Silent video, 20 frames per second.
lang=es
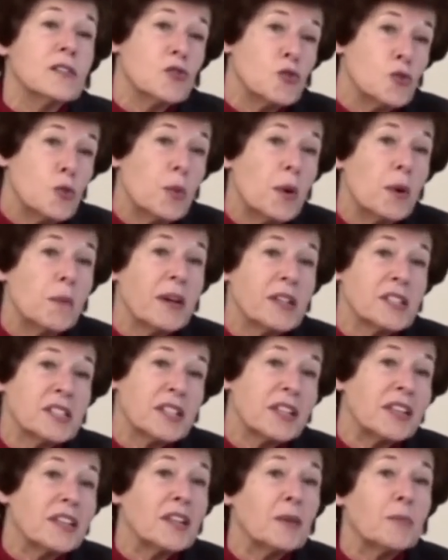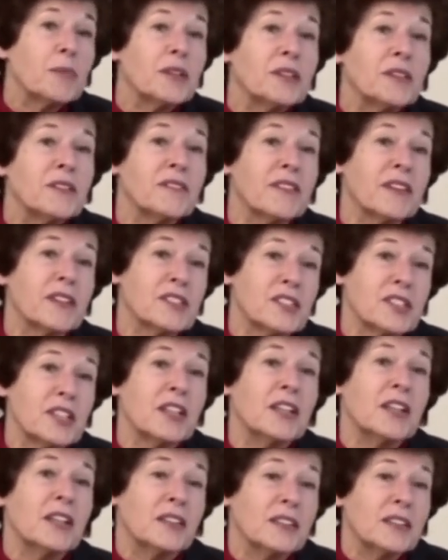sublevarse, e
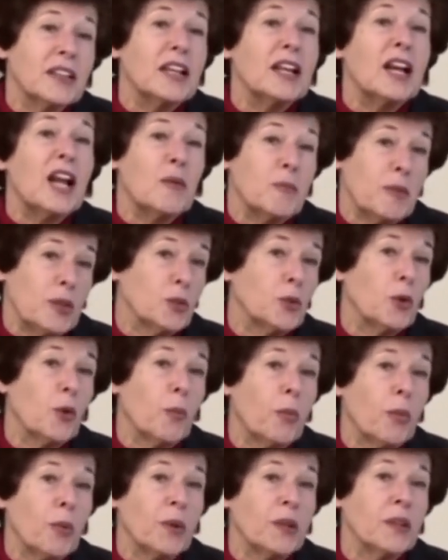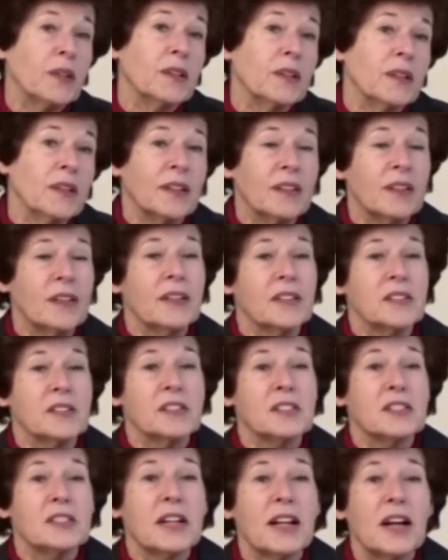independizarse de la metrópoli. ¿eh?
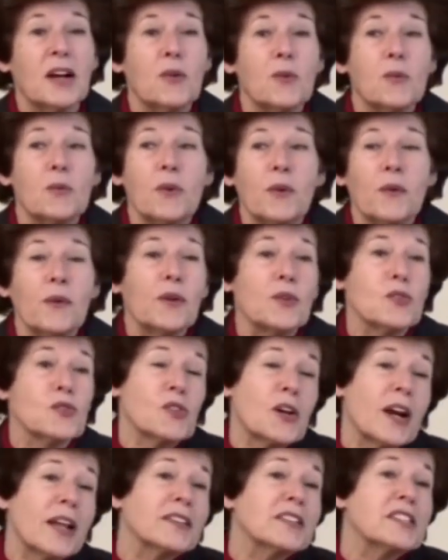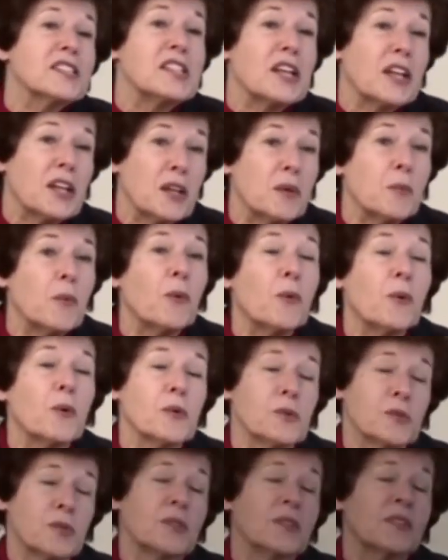Este será uno de los grandes
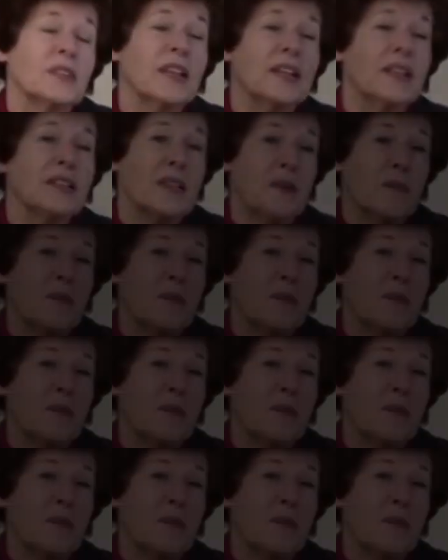equívocos del